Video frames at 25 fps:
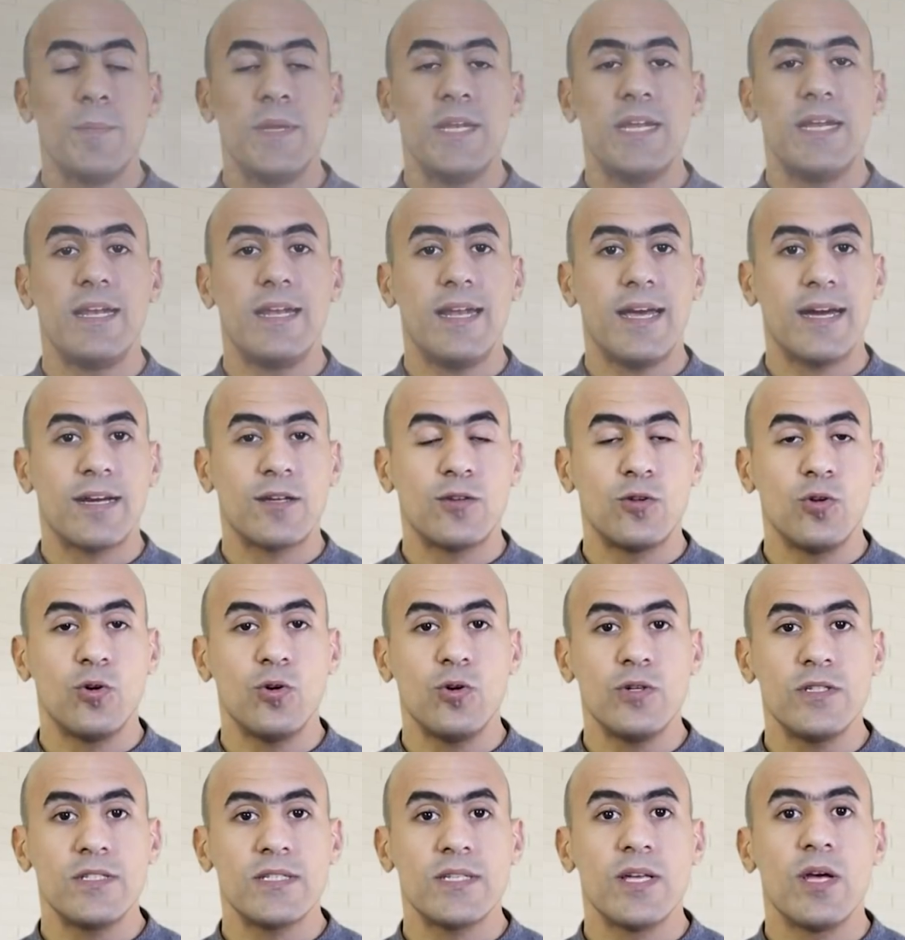من
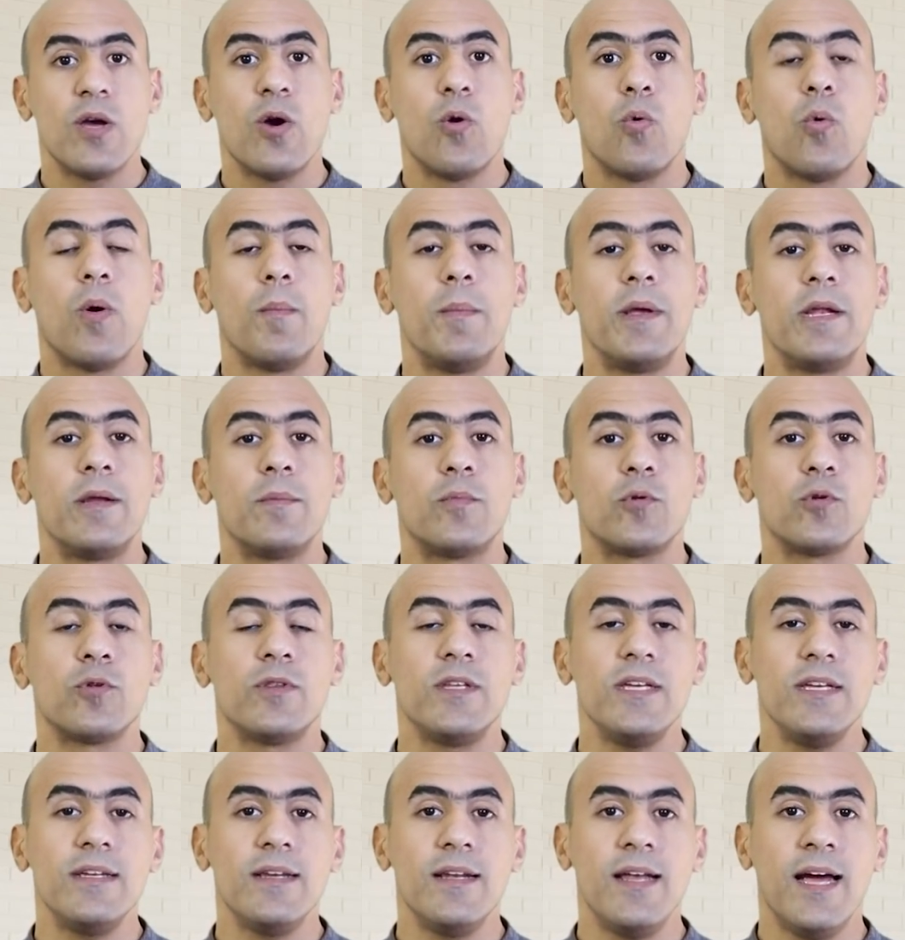اللاكتوز ومن
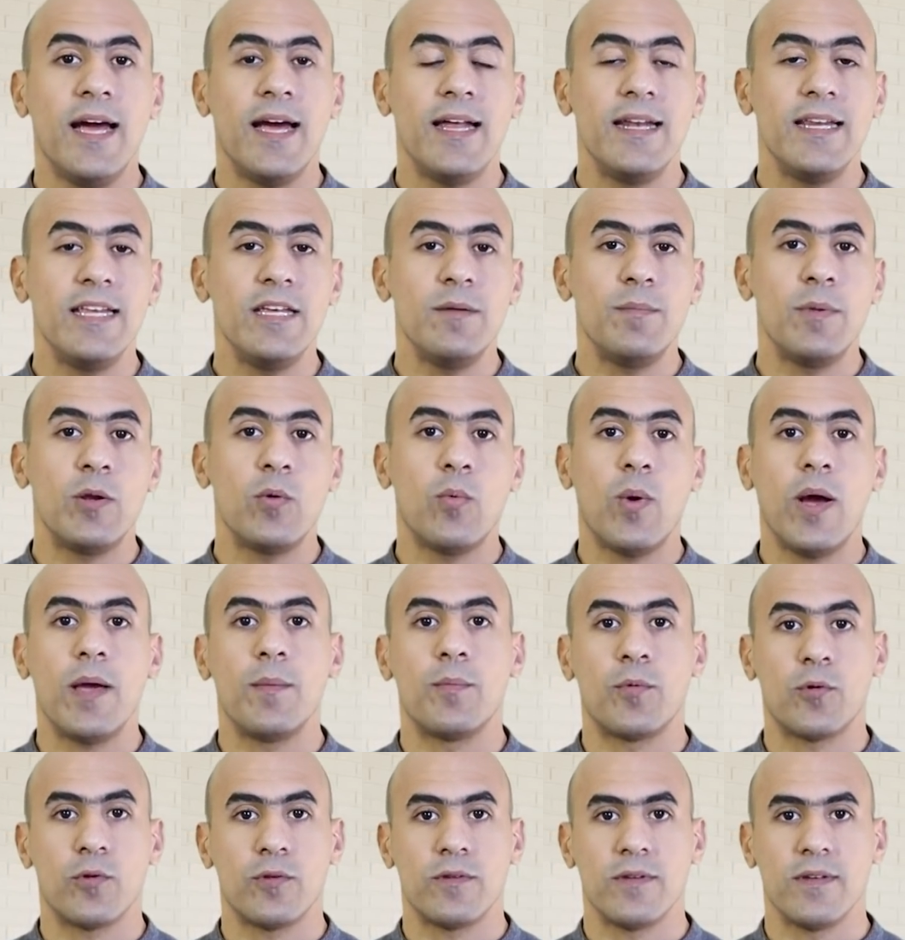بروتين الحليب الواي
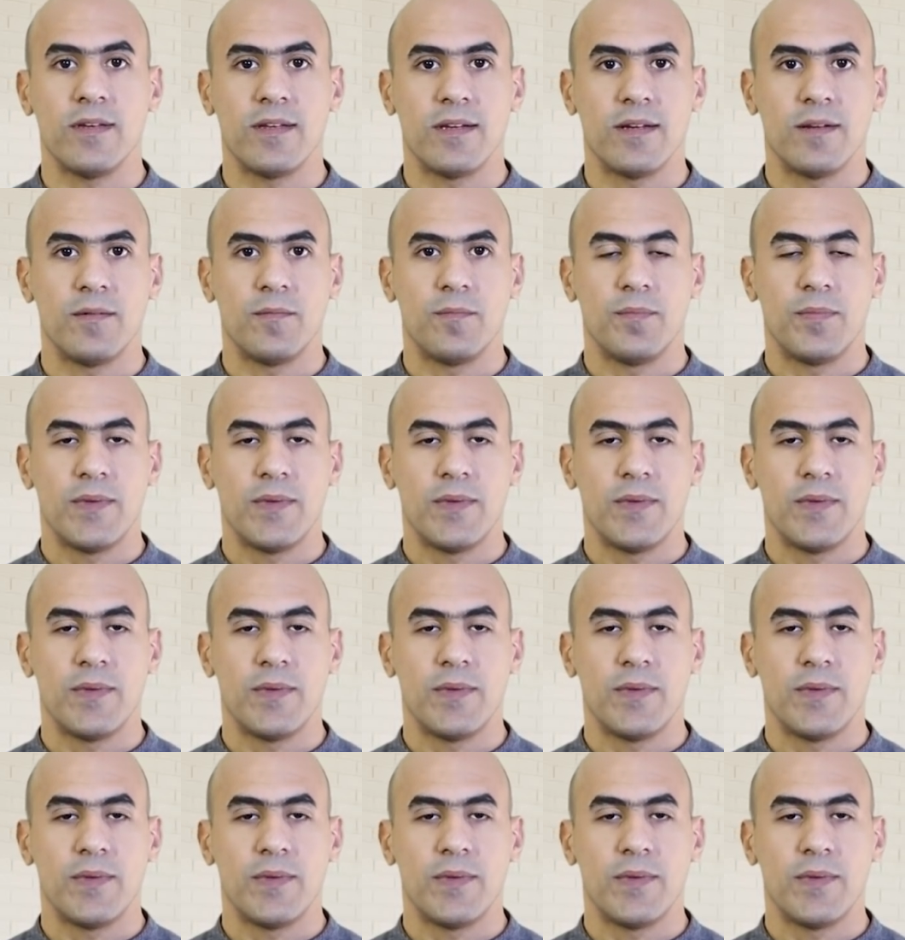بروتين